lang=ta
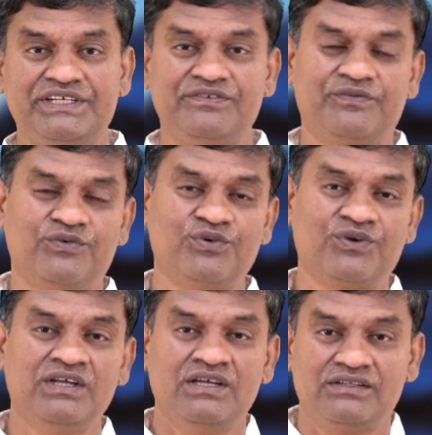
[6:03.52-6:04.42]
த்ரீ
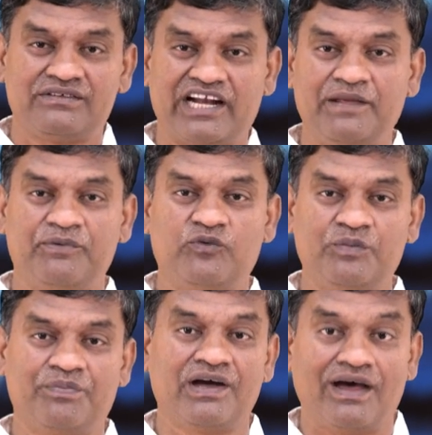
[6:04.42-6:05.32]
ஃபோர் தலைப்பு
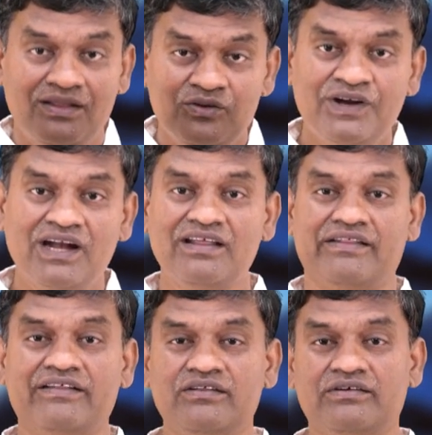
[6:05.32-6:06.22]
கொடுப்பாங்க அதுவும்
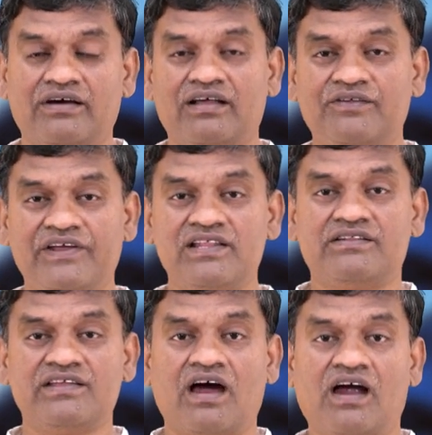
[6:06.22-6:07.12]
நல்லது அது அது
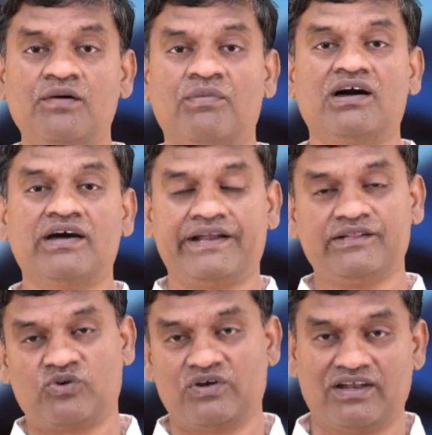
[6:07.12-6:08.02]
வேதத்தை ஆழமாக
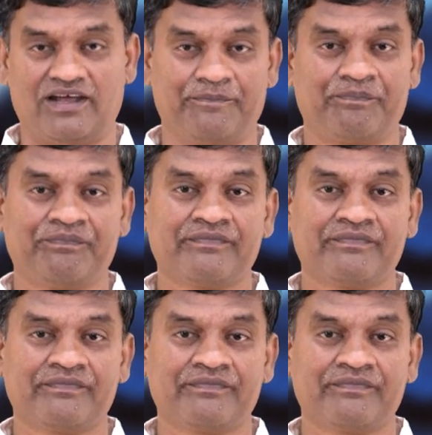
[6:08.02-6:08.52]
அறிந்து கொள்ளலாம்